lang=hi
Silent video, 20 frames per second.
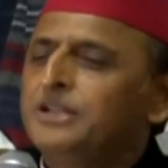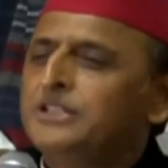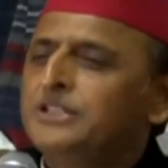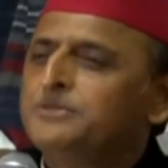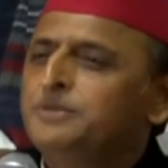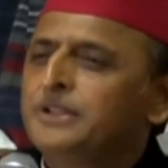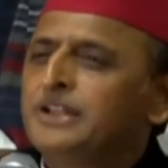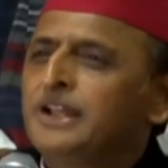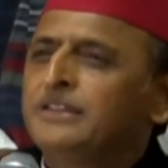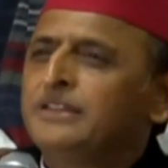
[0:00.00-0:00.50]
मंच
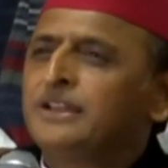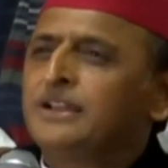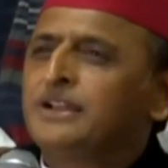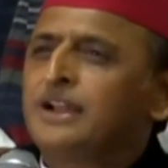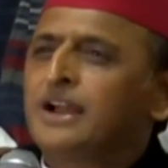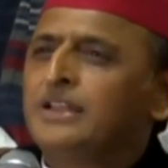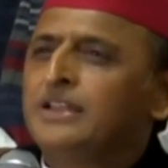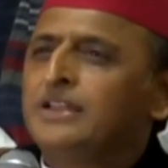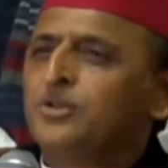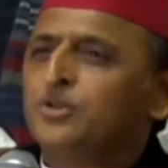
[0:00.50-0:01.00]
पे जाते
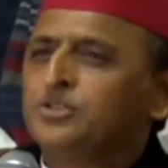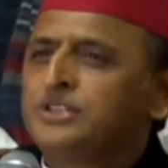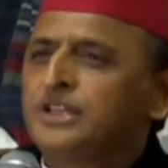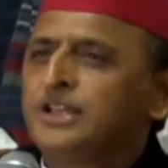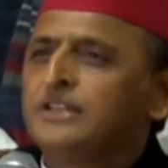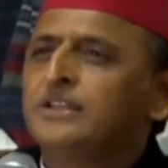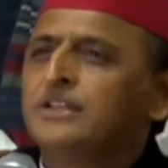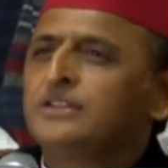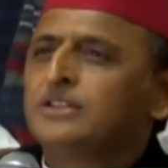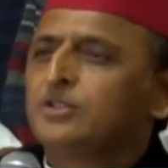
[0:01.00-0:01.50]
खाली
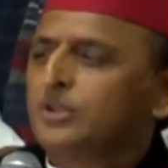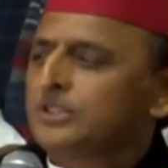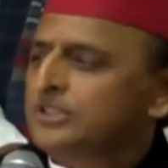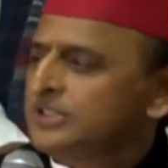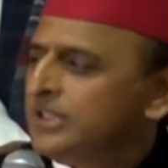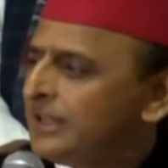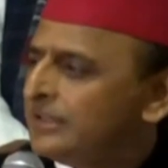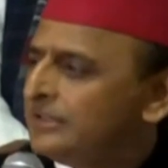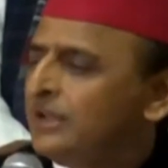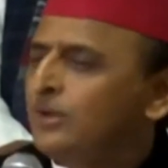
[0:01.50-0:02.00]
कुर्सियां देखते तो
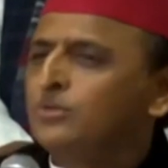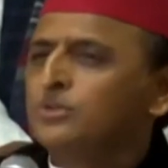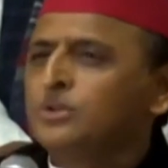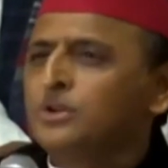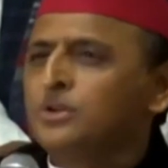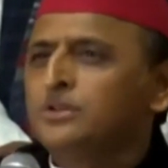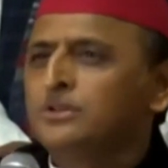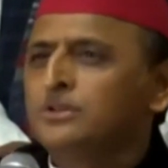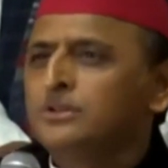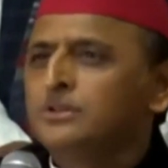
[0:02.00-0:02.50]
अच्छा लगता
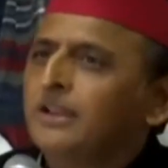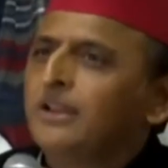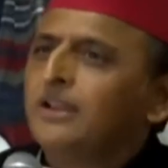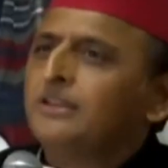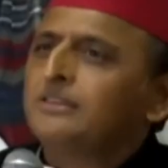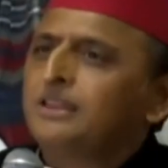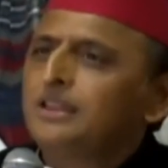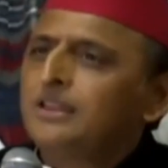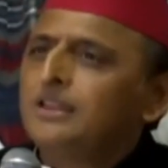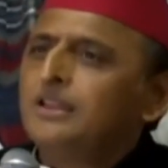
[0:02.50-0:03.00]
उनको क्या
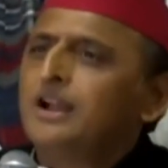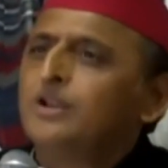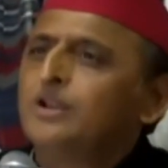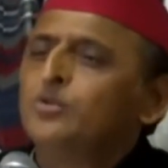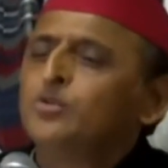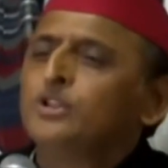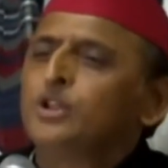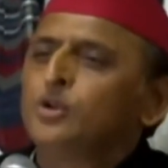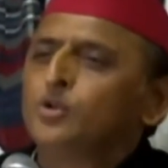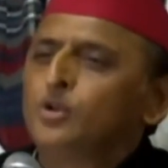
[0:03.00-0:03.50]
तीन
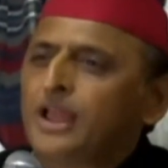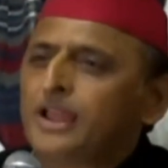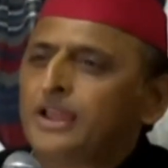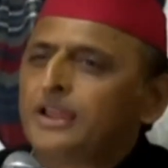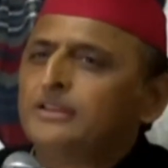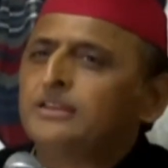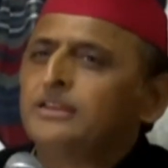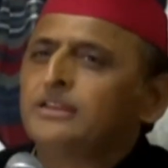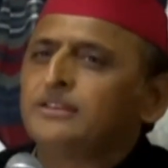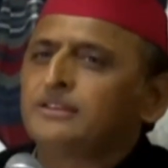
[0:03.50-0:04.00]
कानून क्यों लाए
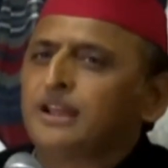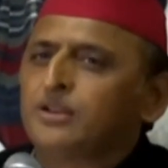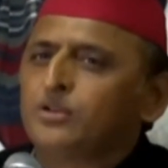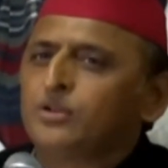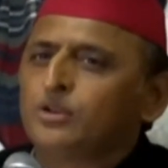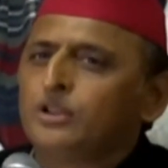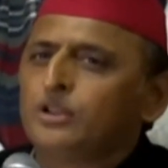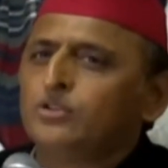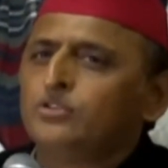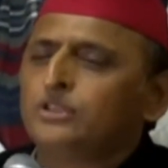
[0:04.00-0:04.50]
गए थे
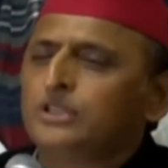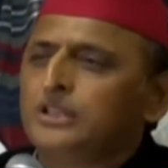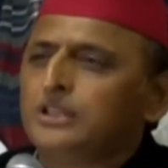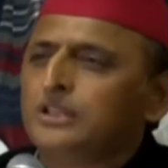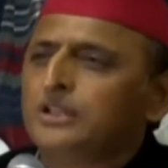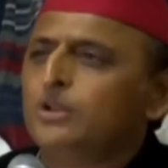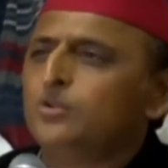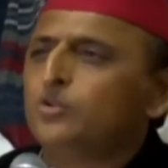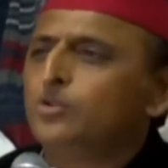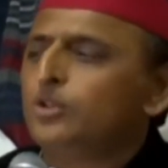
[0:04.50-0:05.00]
किसानों के लिए तीन
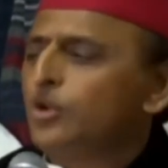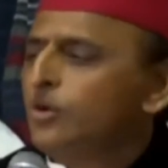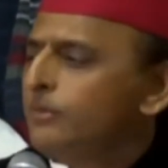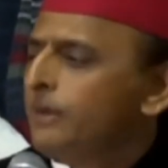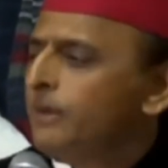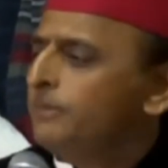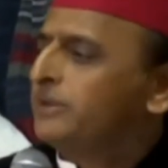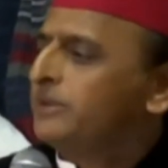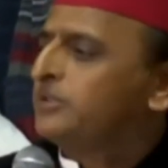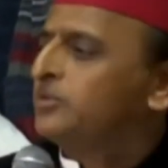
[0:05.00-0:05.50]
कानून क्यों
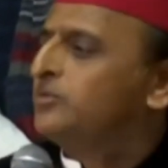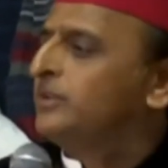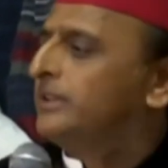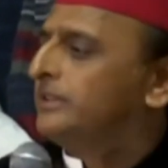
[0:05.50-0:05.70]
वापिस